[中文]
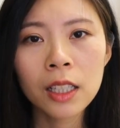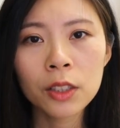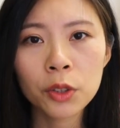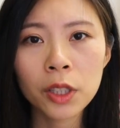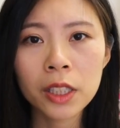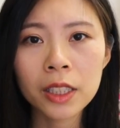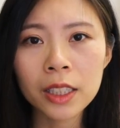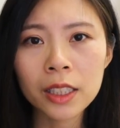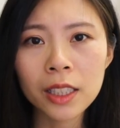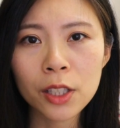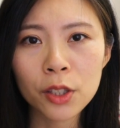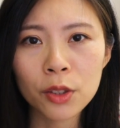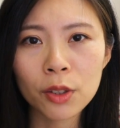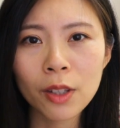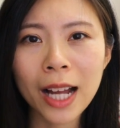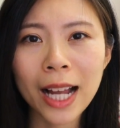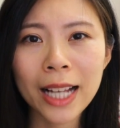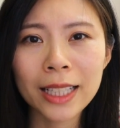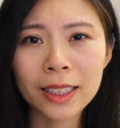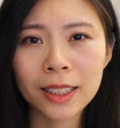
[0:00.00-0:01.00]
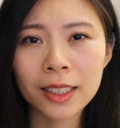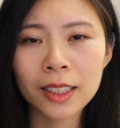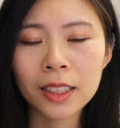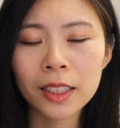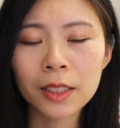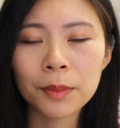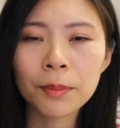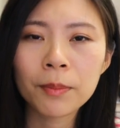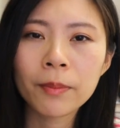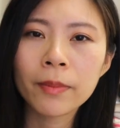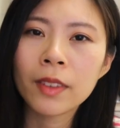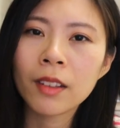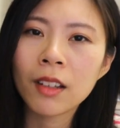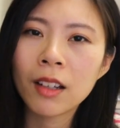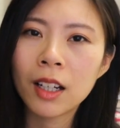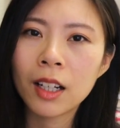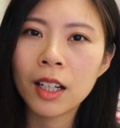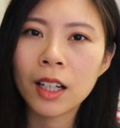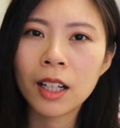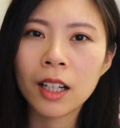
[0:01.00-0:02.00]
全那时候还只是
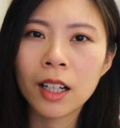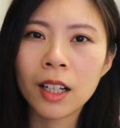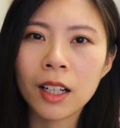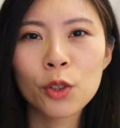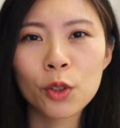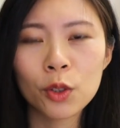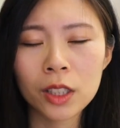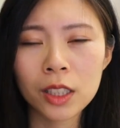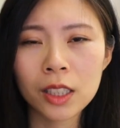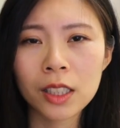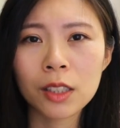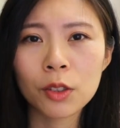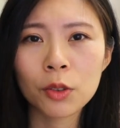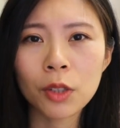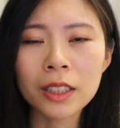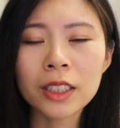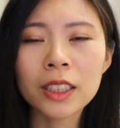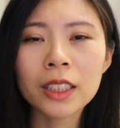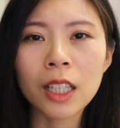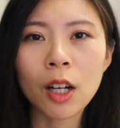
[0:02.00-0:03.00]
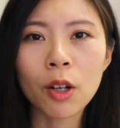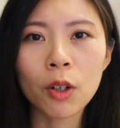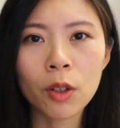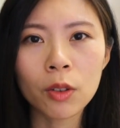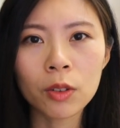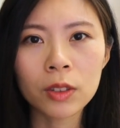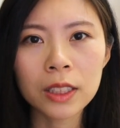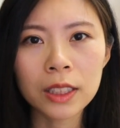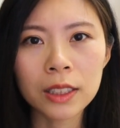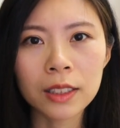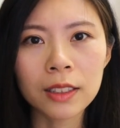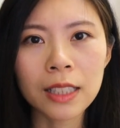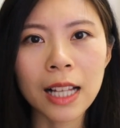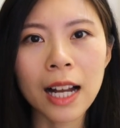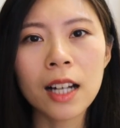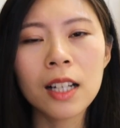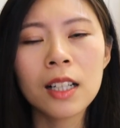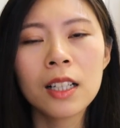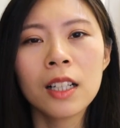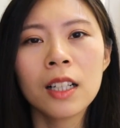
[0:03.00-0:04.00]
呃，就是算是小公司
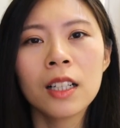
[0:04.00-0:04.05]
啦。